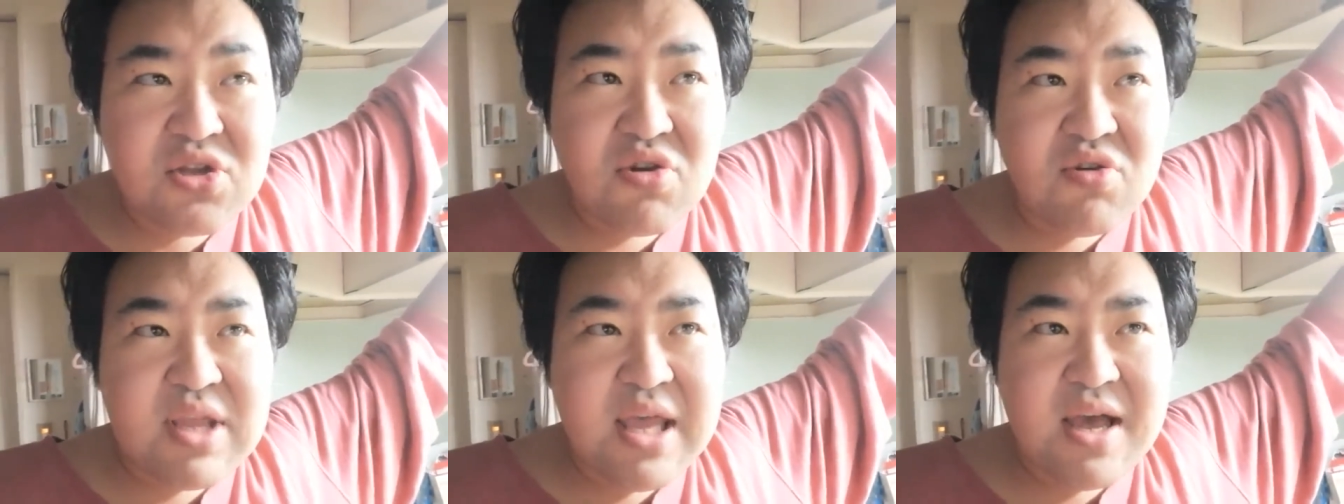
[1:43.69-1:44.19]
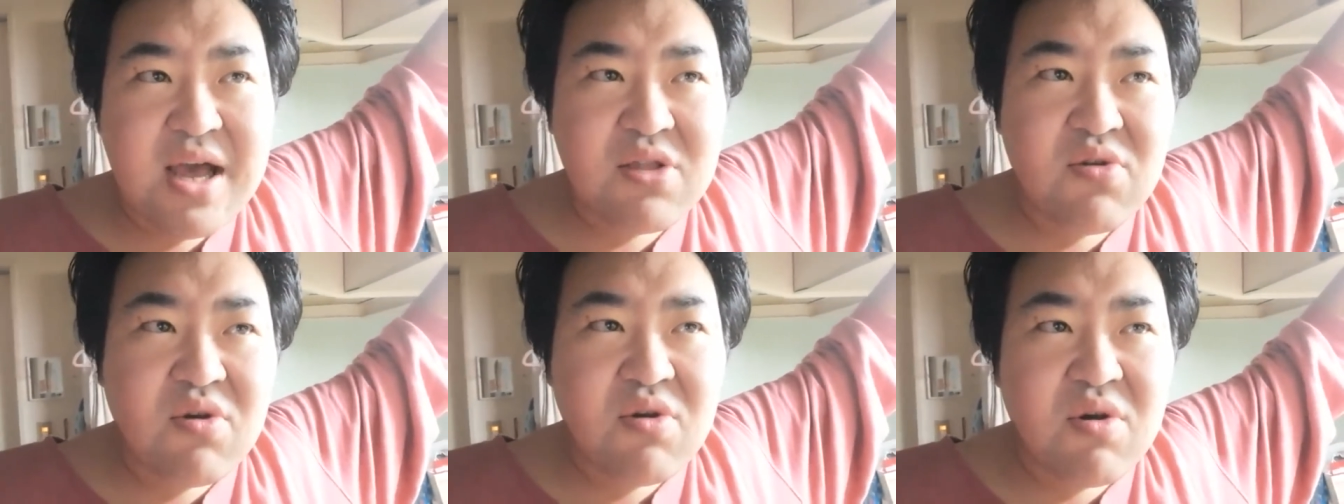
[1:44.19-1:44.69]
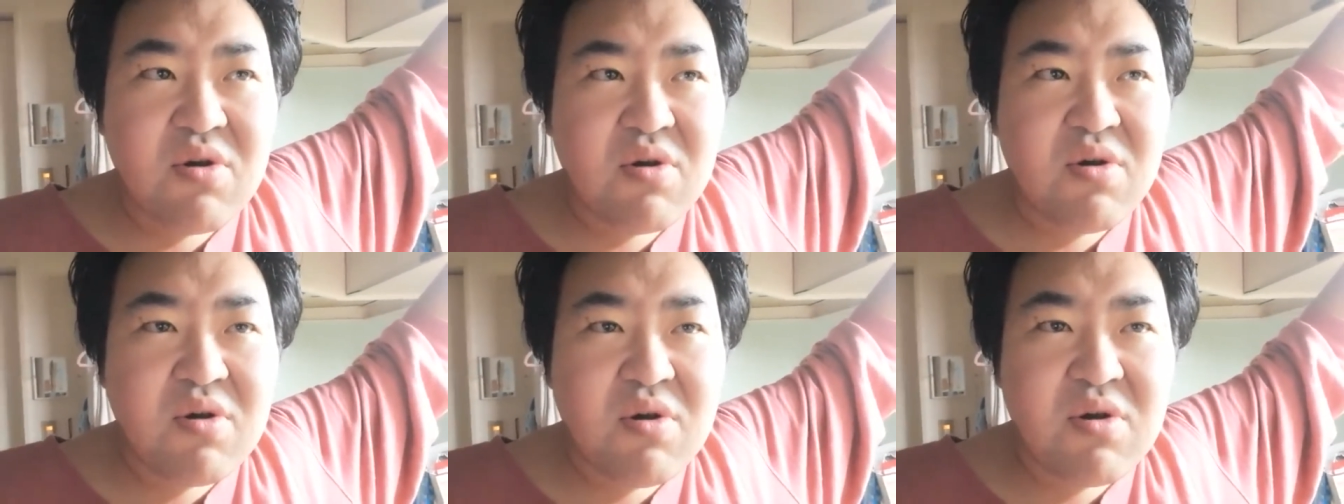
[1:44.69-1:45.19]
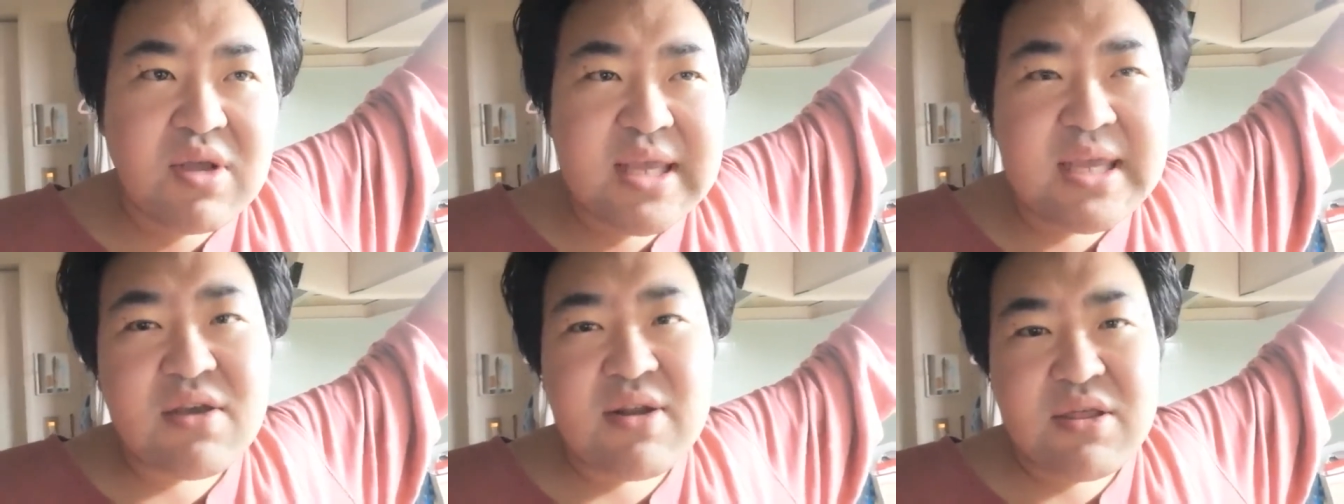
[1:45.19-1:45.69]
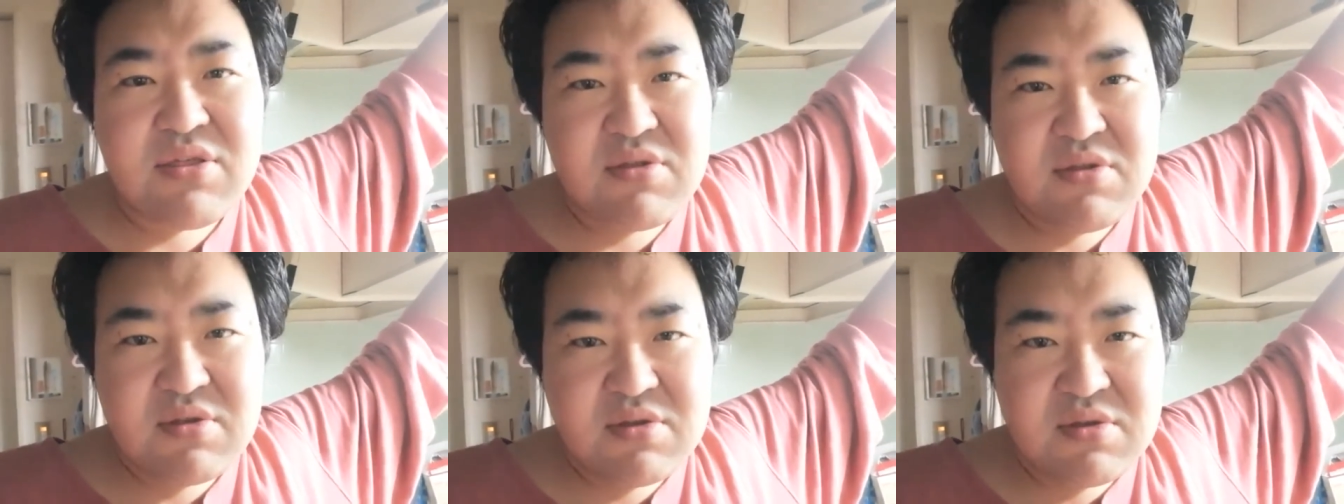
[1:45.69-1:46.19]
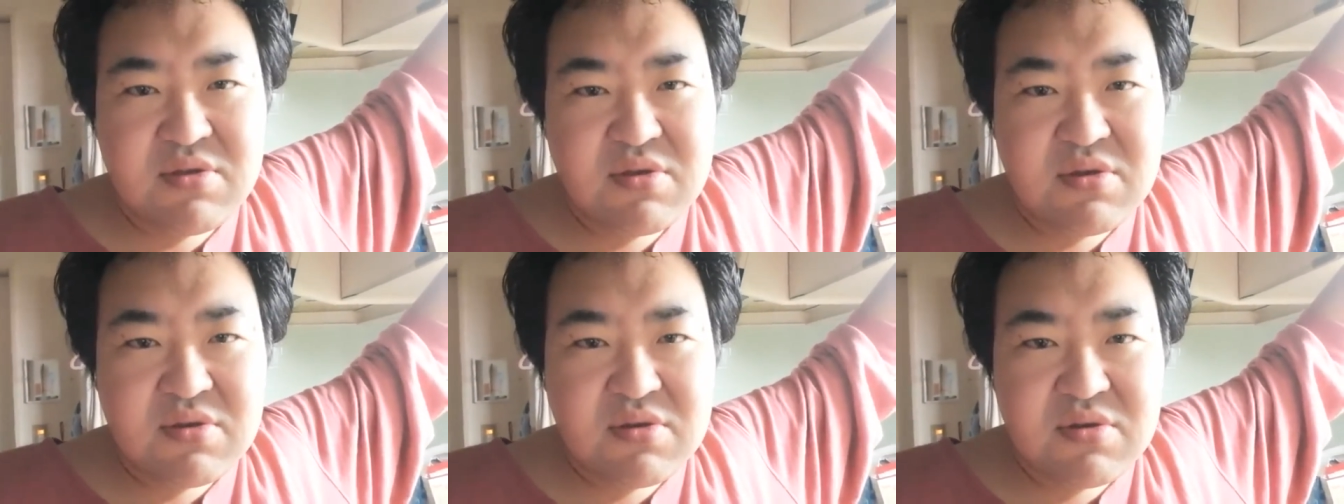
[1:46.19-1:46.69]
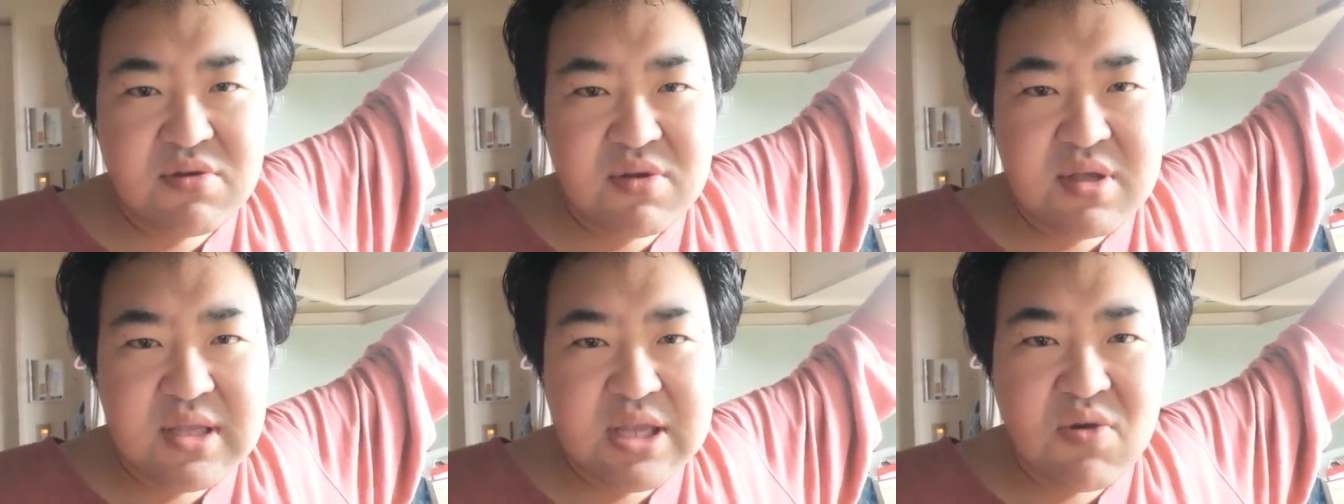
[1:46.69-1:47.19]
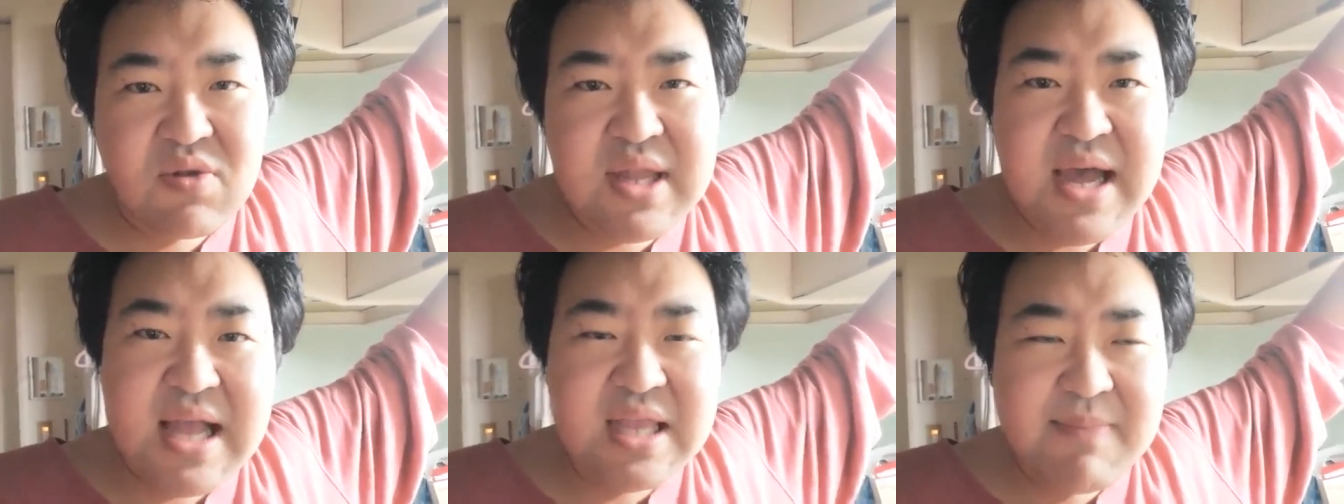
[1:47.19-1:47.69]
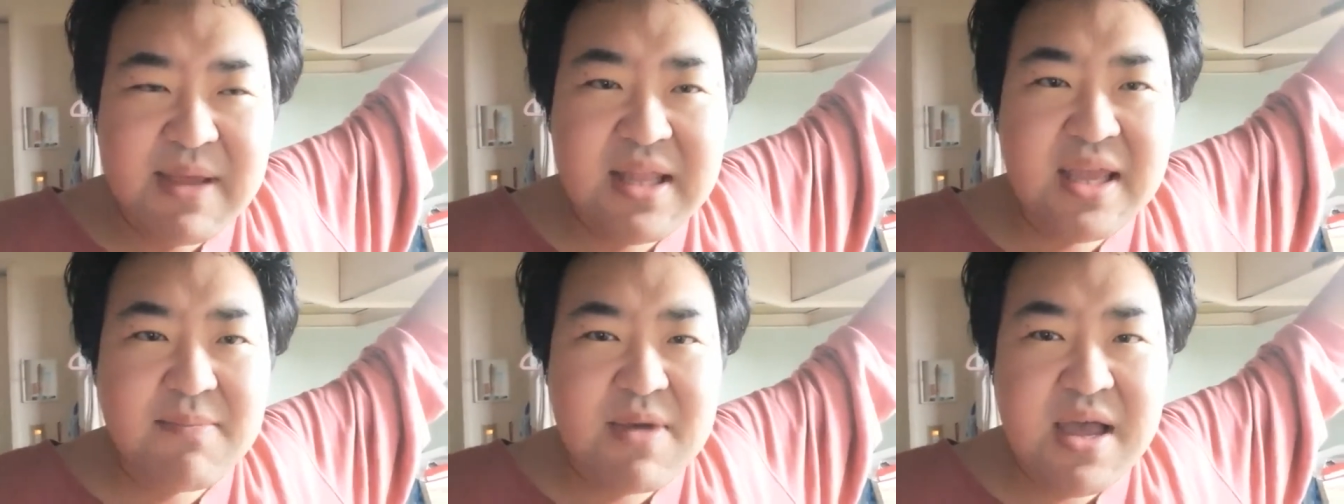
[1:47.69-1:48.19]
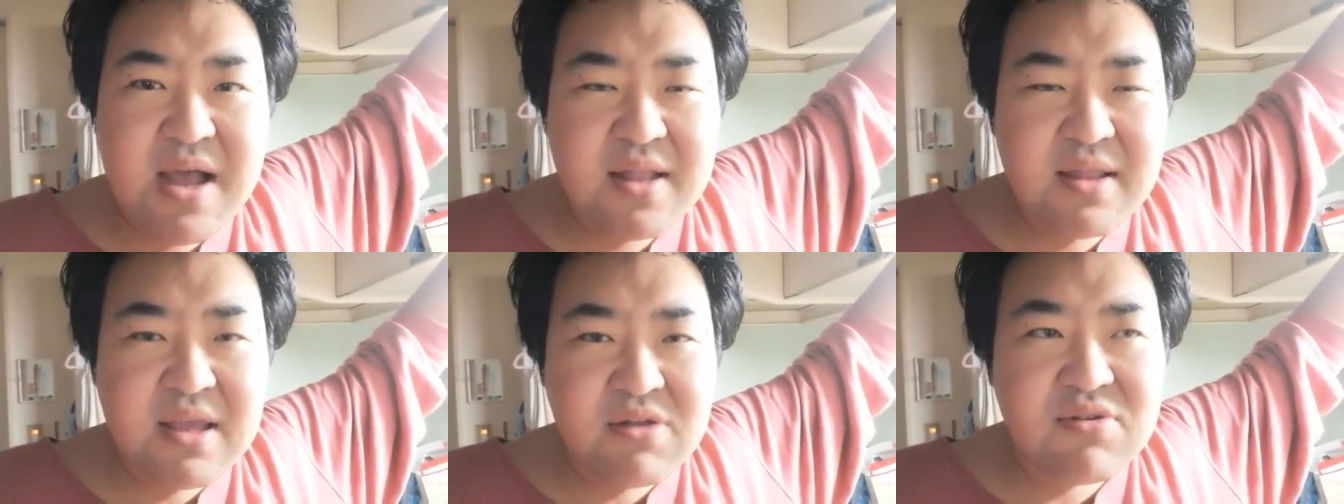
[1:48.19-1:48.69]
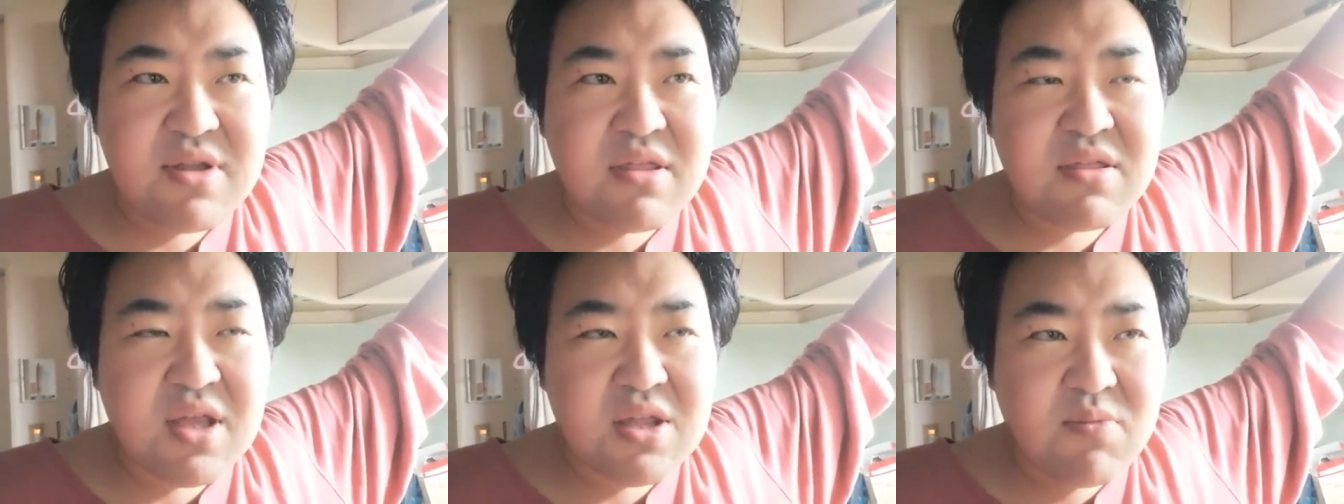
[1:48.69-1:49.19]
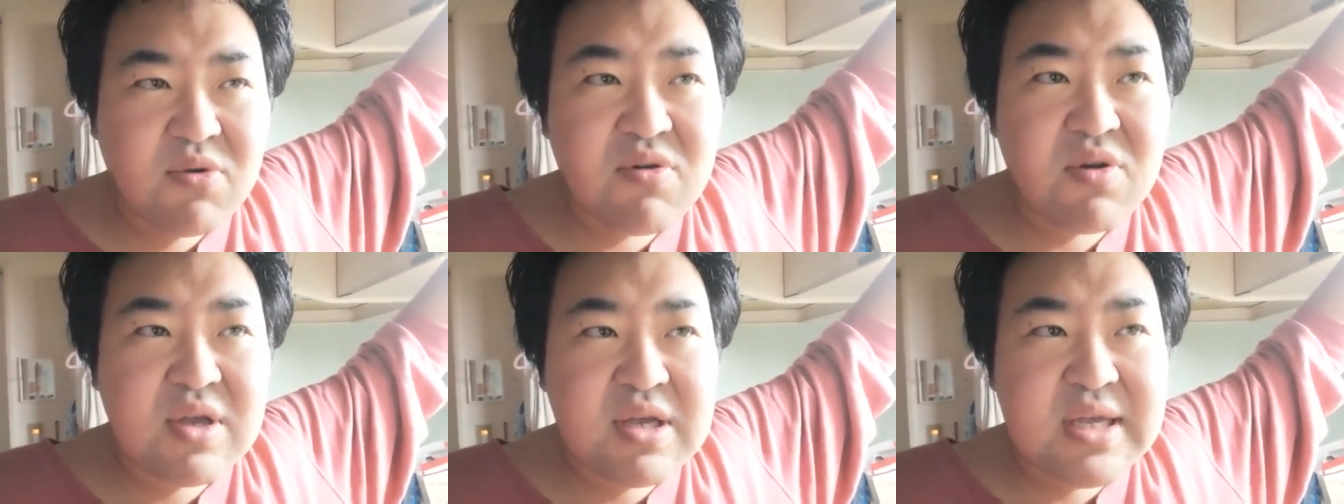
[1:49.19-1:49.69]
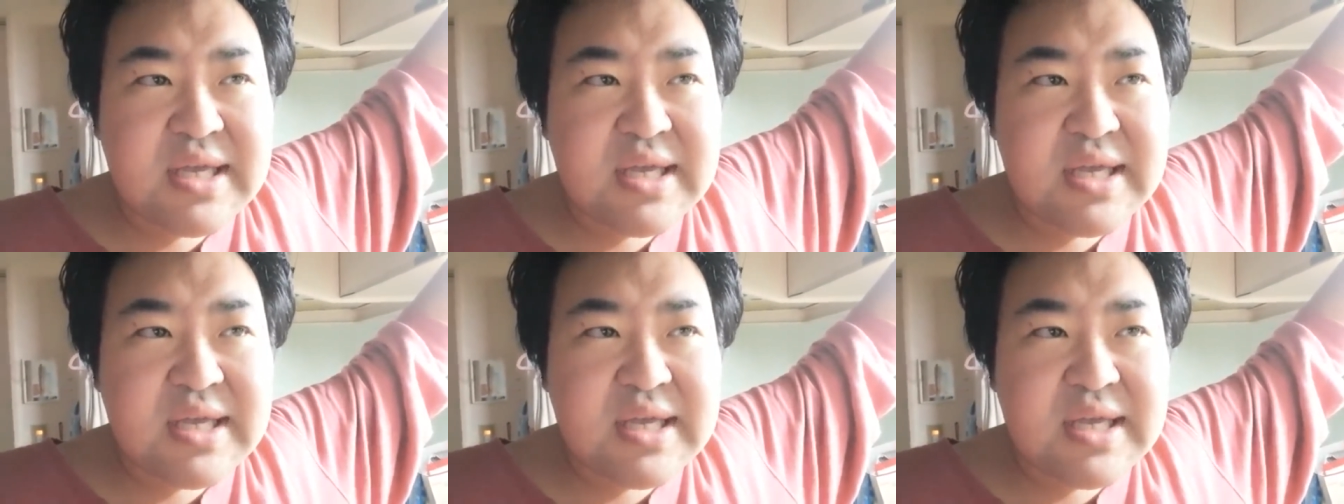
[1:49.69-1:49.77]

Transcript: 今日ね、あのー、イングレス日本でアニメで今やってるんですけども、